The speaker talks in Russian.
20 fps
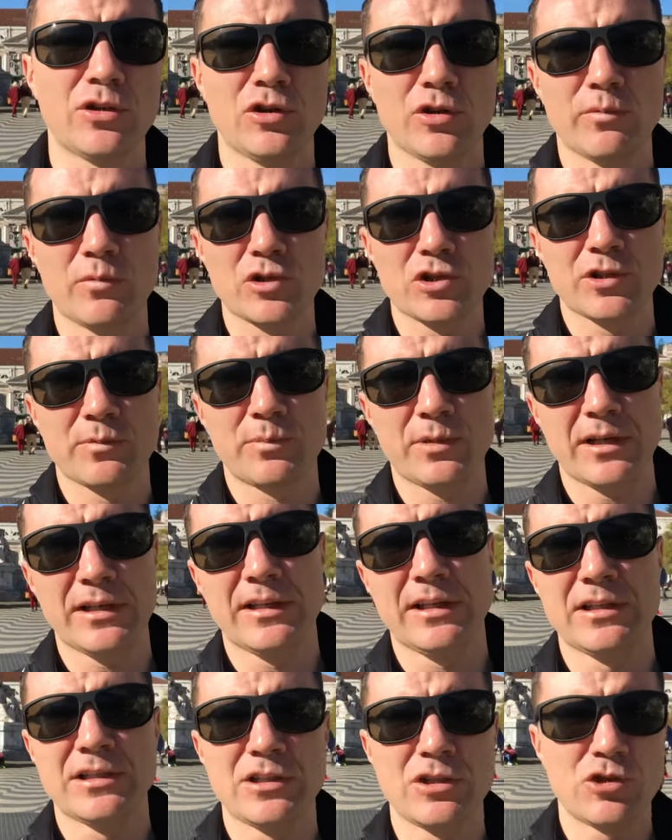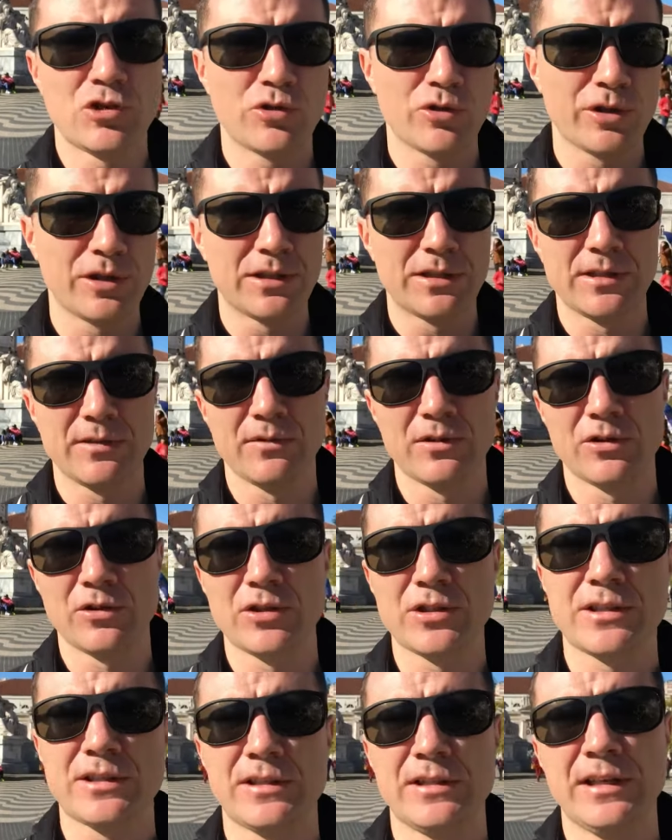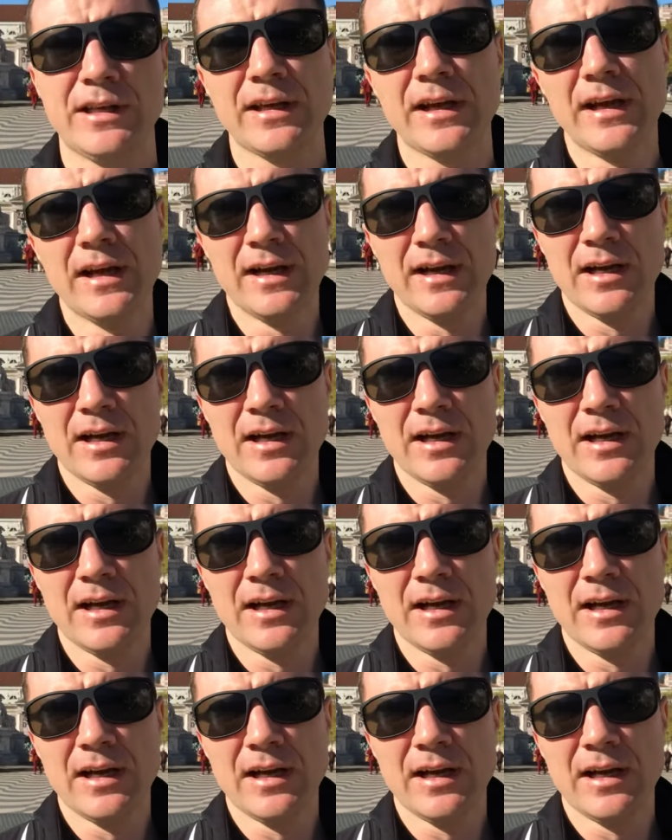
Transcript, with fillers: ее можно продлить еще на 90 дней,